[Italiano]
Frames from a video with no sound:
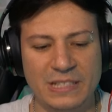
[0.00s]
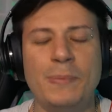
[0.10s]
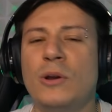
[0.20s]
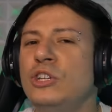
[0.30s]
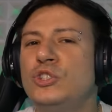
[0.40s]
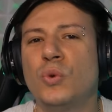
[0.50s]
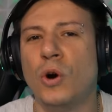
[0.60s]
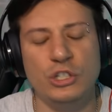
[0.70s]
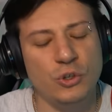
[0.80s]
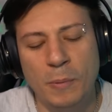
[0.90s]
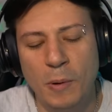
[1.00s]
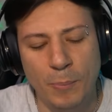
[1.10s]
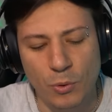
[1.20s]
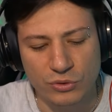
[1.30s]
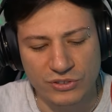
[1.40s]
Sì, però i suoni sono
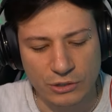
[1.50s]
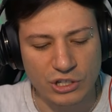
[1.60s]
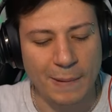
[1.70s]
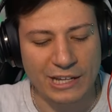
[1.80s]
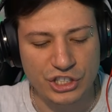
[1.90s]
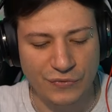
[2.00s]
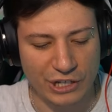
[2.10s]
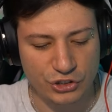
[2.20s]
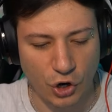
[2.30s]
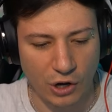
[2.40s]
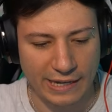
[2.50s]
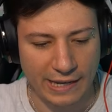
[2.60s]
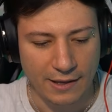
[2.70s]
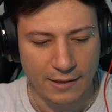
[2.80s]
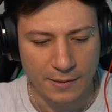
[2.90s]
proprio brutti. Cosa mangi,
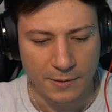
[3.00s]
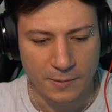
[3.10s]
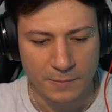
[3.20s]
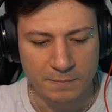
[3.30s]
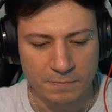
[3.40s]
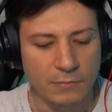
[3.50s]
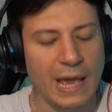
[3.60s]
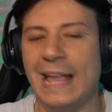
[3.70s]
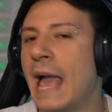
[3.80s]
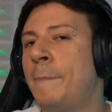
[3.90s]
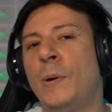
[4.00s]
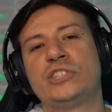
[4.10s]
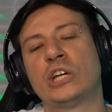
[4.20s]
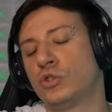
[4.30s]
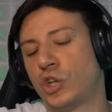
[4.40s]
fagioli? E, e
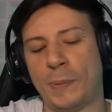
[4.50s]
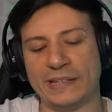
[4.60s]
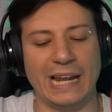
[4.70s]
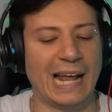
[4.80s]
butta tutto per